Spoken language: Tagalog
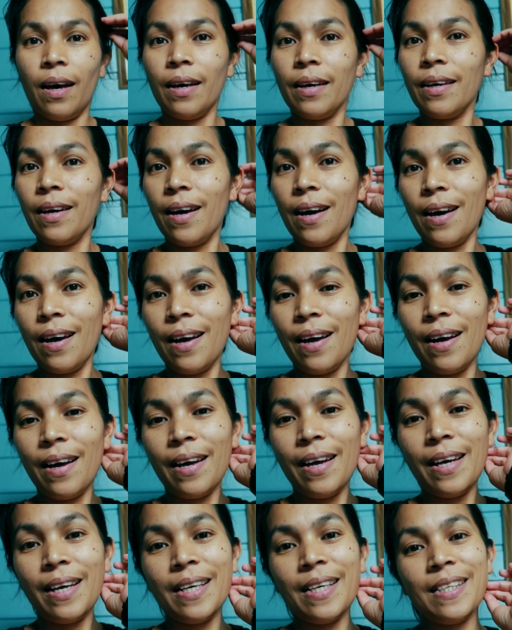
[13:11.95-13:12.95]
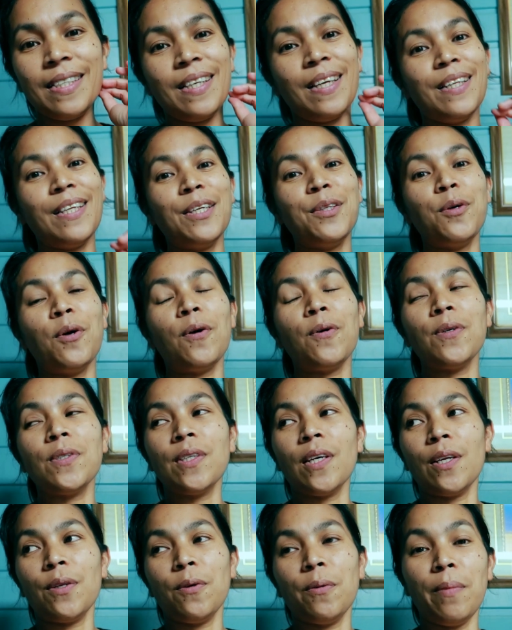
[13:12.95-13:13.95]
Hi guys. Nandito ako
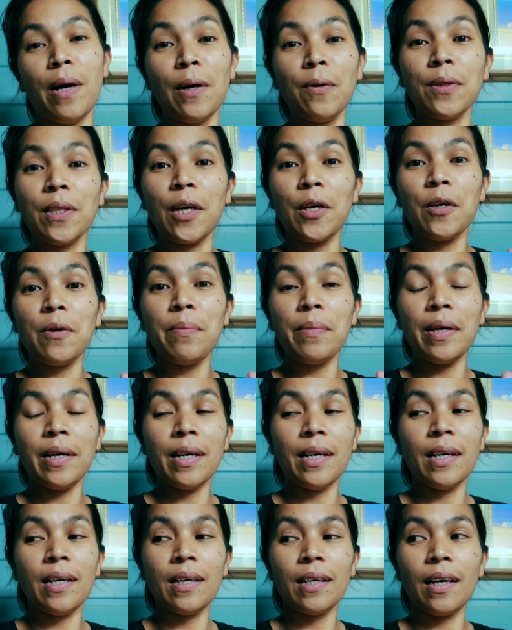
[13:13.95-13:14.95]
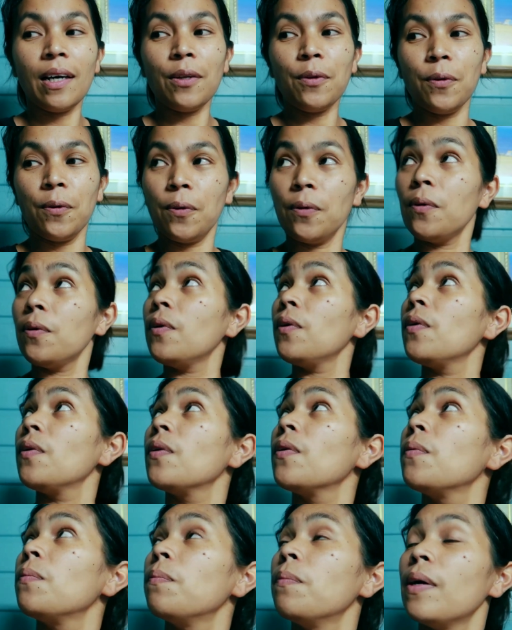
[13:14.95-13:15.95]
sa ano. Bago tayo mag, ano,
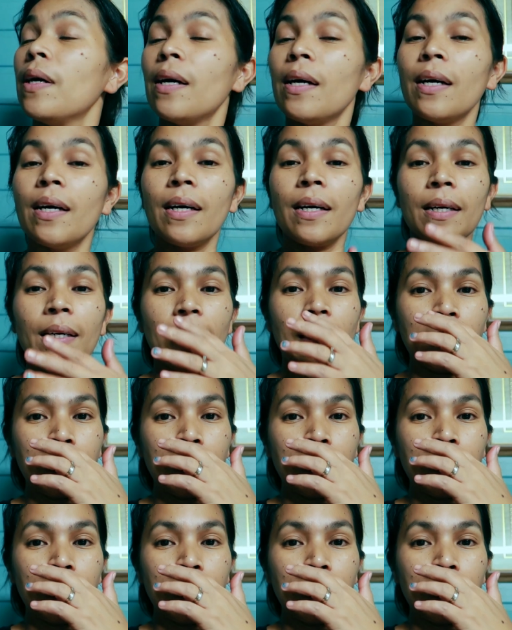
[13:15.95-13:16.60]
mag